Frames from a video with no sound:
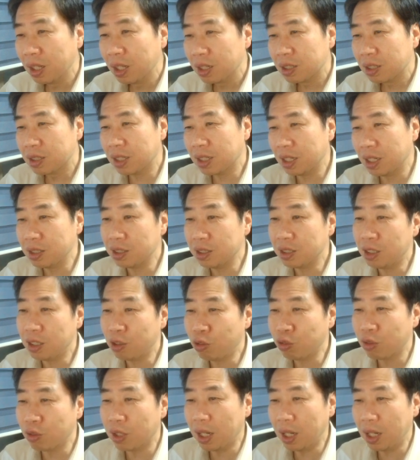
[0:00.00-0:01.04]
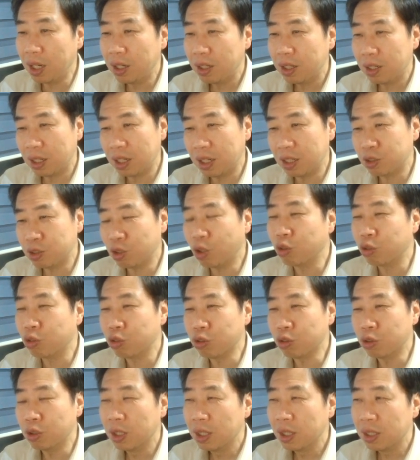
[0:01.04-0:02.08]
그러니까 이 수가 아,
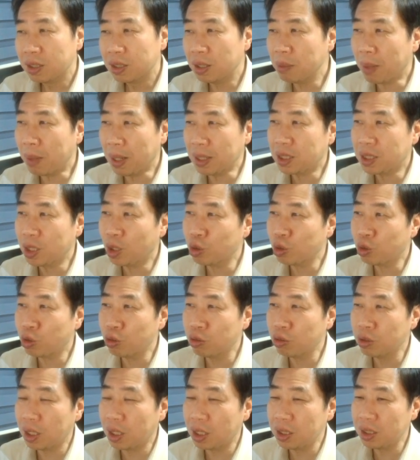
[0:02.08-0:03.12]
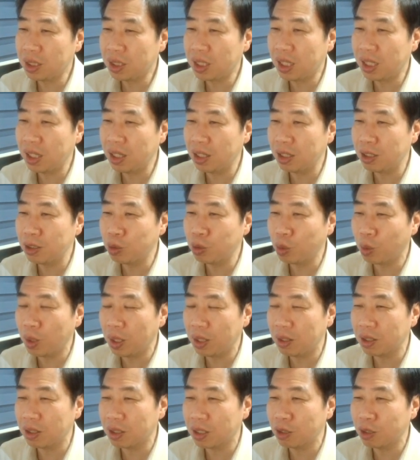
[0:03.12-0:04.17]
정수. 이제 마시아오친 구단이 실리를
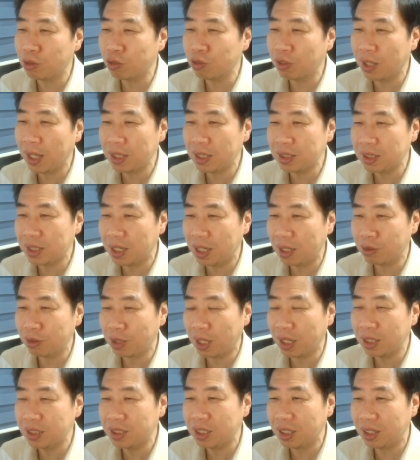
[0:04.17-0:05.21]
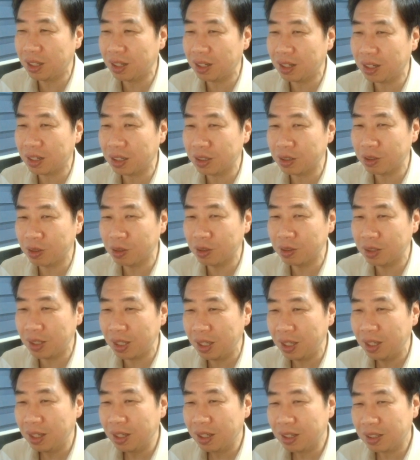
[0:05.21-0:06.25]
좋아해서 이렇게 둔 게 아닌가 하고 당시에 생각했던
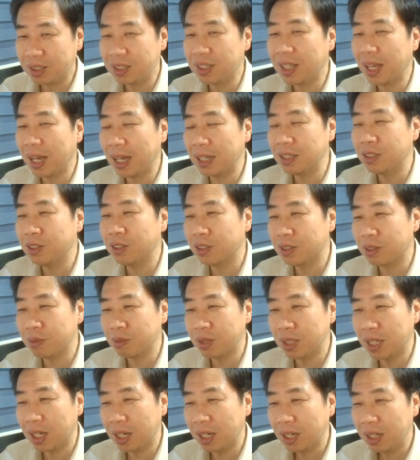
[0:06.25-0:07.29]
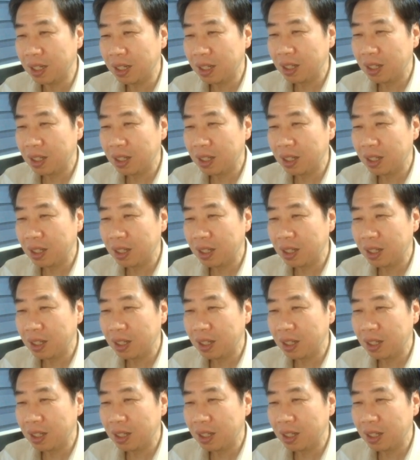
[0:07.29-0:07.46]
건데 그게 아니었습니다.